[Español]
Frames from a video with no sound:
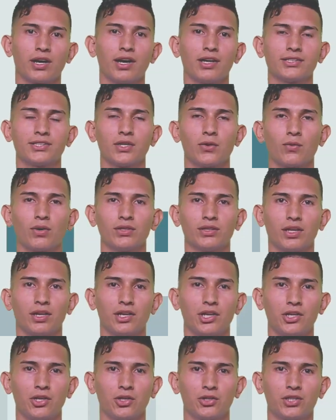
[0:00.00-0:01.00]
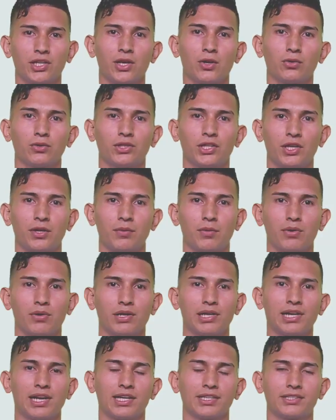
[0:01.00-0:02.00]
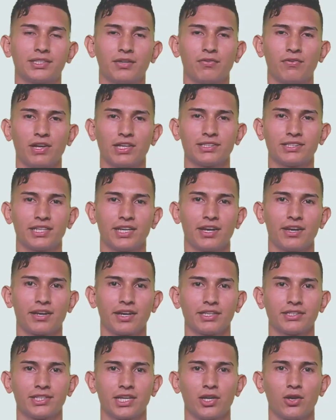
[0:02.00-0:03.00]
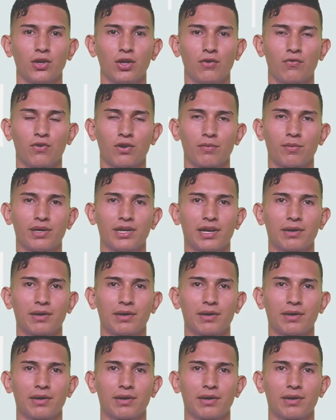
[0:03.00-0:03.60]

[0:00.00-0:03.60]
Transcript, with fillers: cada 50 niños tiene autismo y las cifras siguen creciendo de forma